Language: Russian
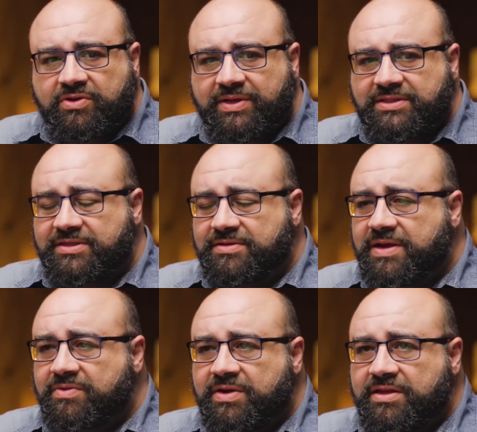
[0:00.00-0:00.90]
И правильно
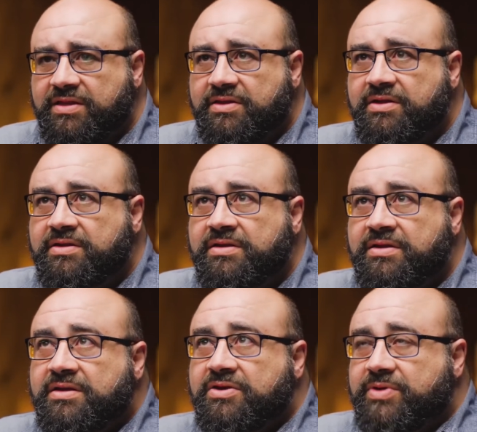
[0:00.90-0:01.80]
ли вообще
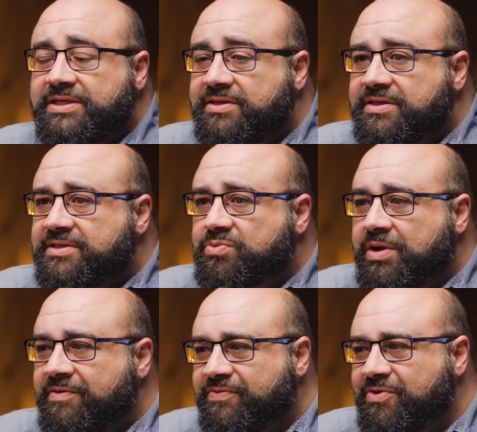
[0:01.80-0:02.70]
сформулирован этот вопрос?
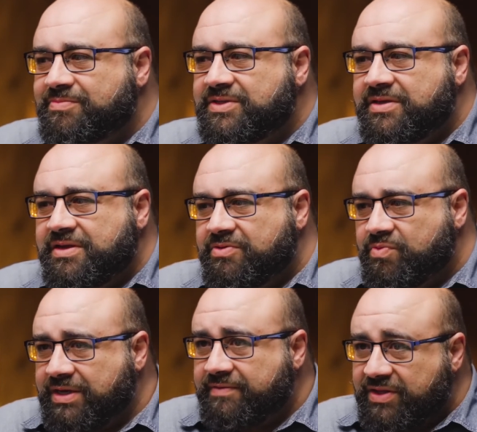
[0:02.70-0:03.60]

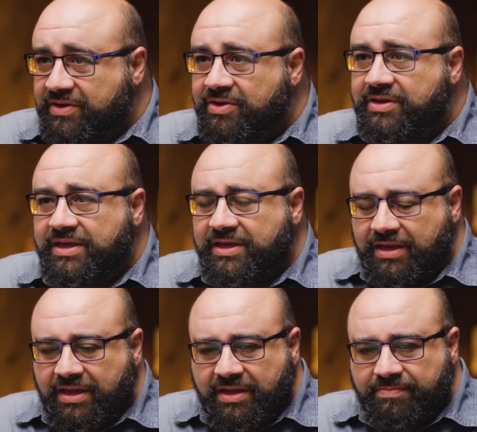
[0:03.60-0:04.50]
Один из
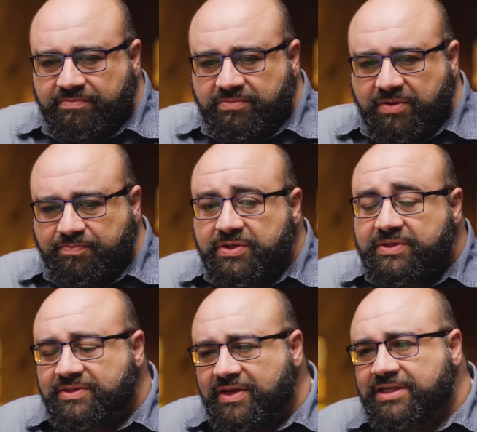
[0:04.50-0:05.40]
ранних компьютерных
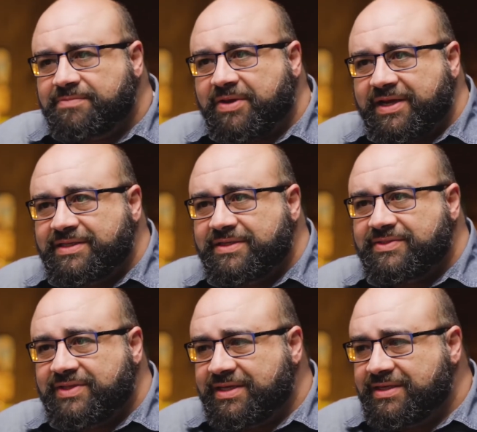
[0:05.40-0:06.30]
инженеров сказал,